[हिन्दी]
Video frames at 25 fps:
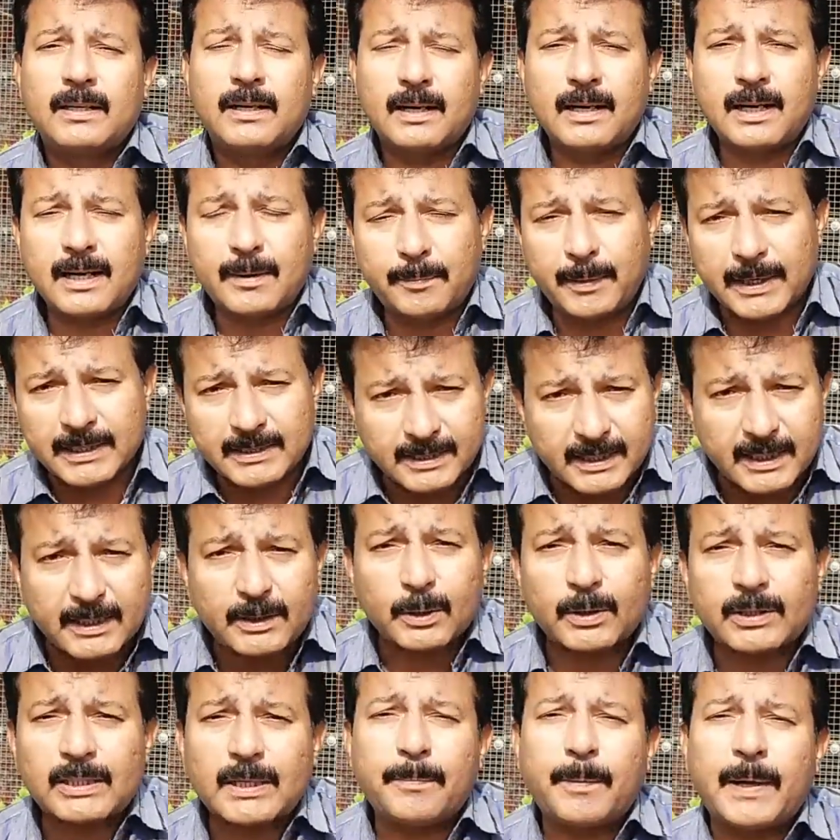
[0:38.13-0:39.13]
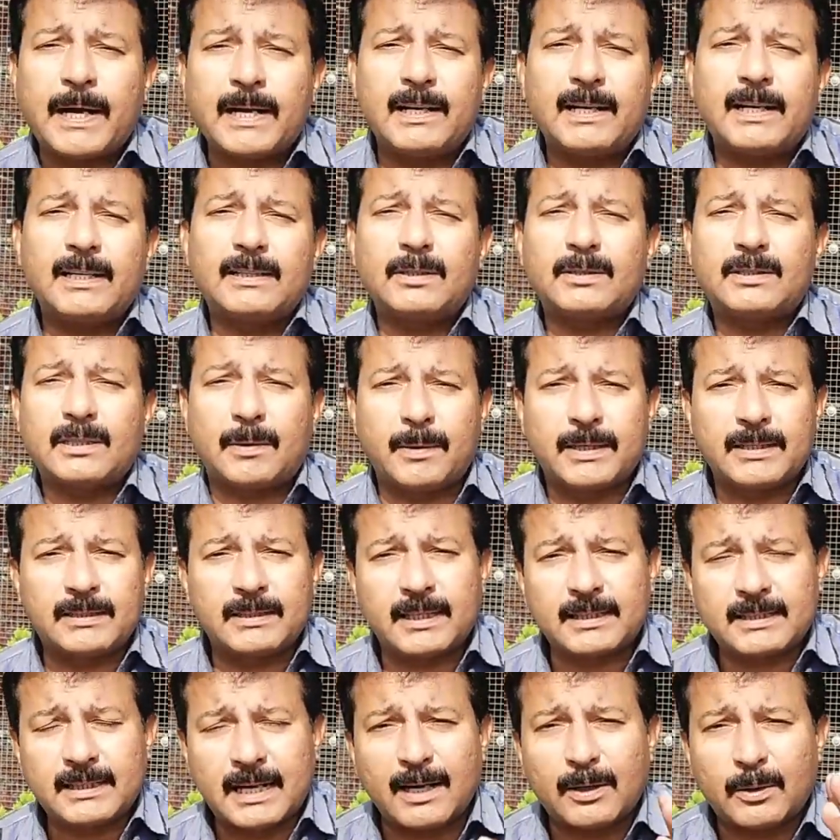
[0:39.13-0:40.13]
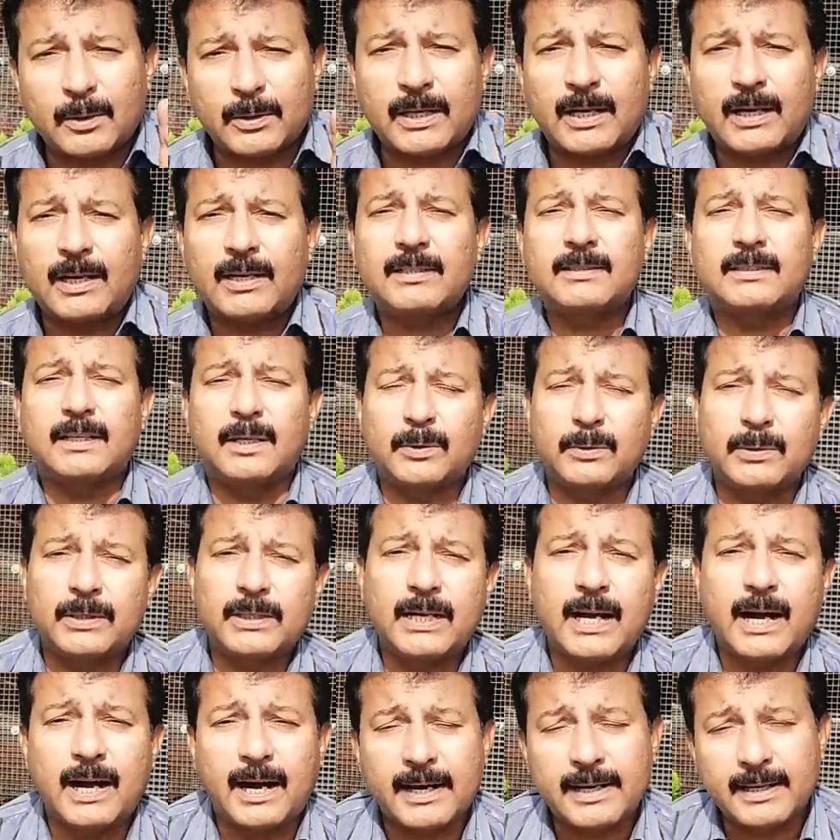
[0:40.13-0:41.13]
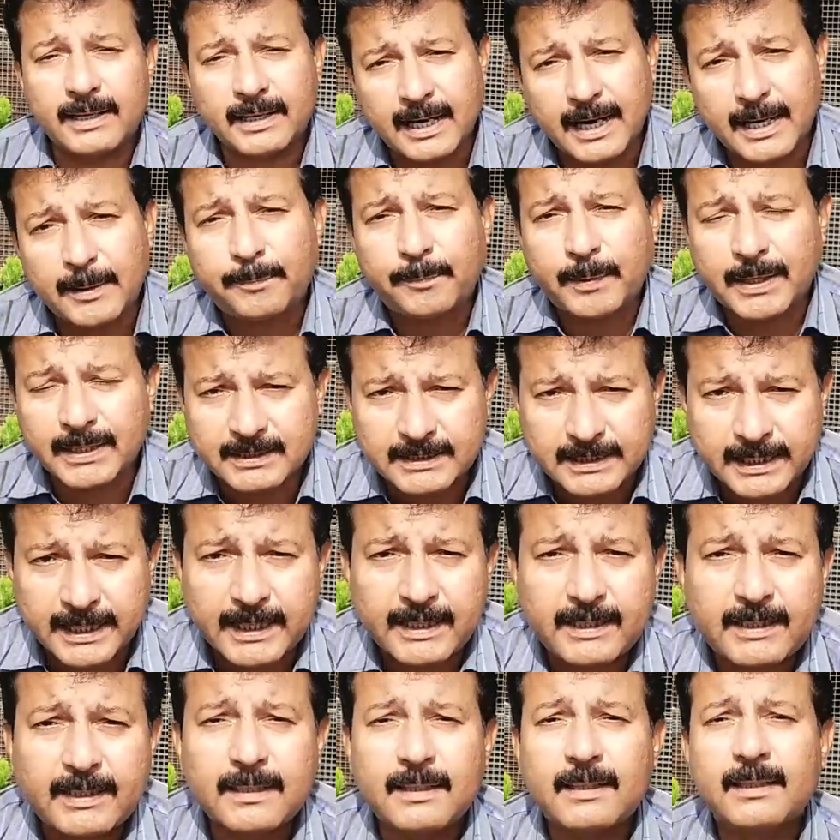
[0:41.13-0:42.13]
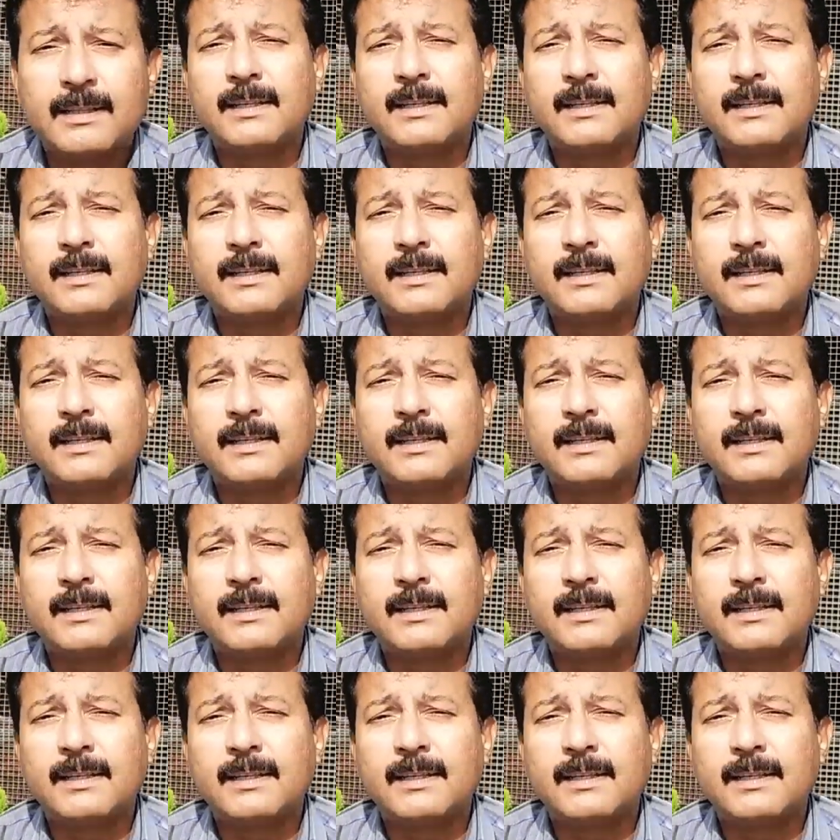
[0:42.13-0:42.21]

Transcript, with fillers: अगर बजरी तोते पालना है तो समंदर झाग होना ज़रूरी है हंड्रेड परसेंट